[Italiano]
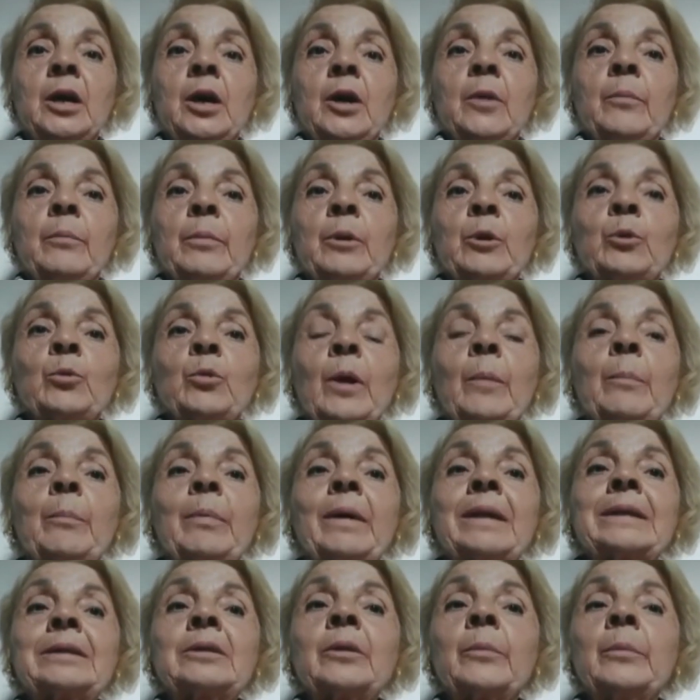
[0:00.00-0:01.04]
per un
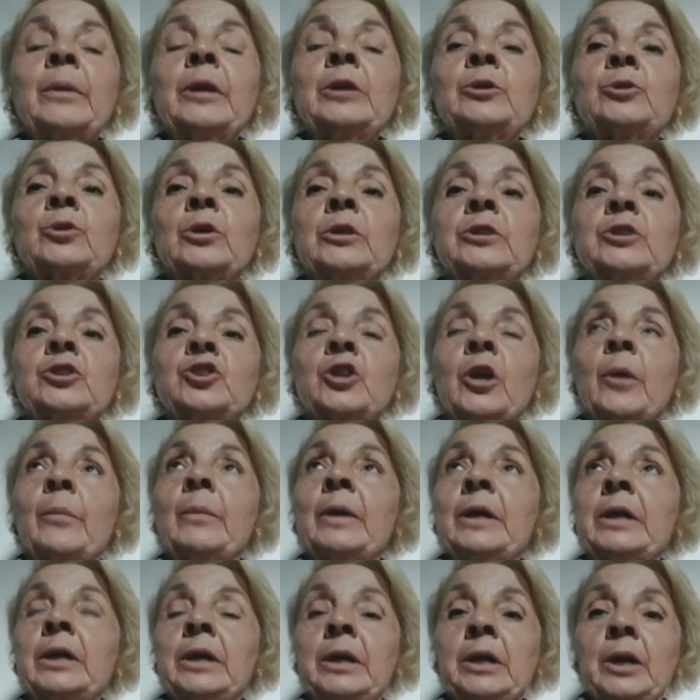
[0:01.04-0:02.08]
appartamento a Digea
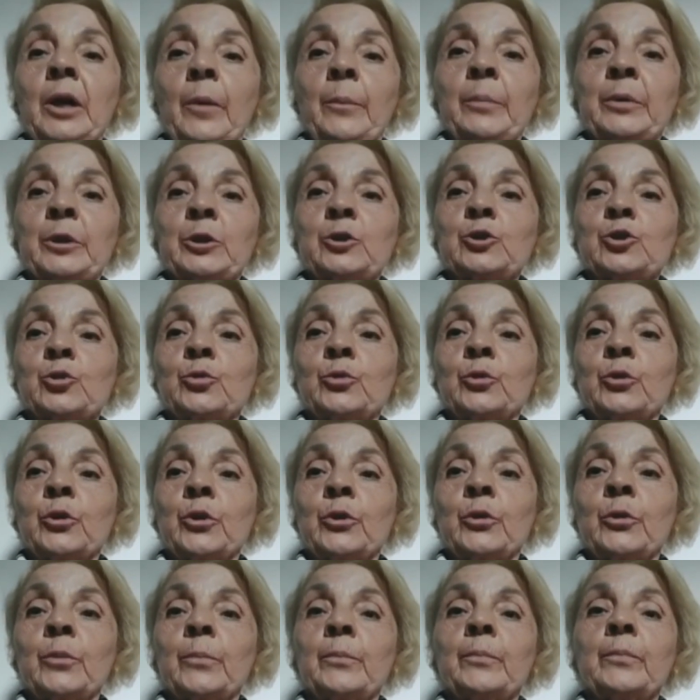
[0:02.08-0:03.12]
Marina per
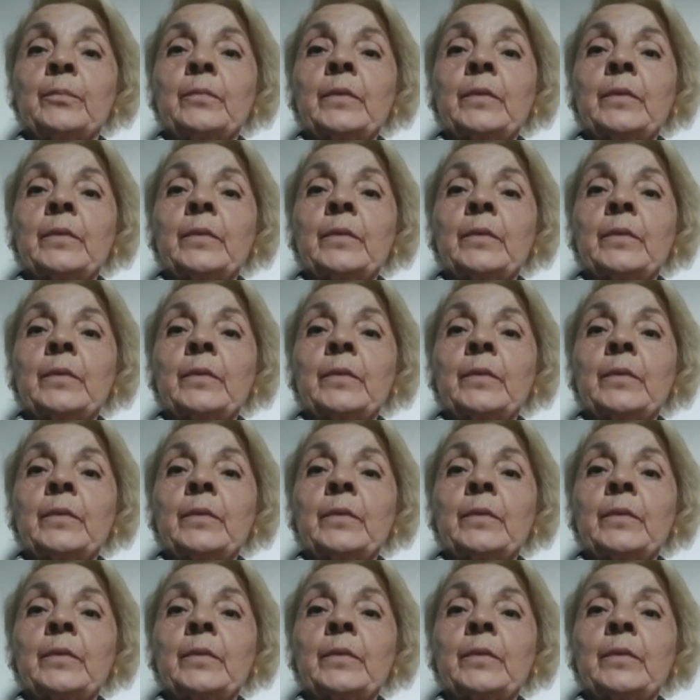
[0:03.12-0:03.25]
giugno.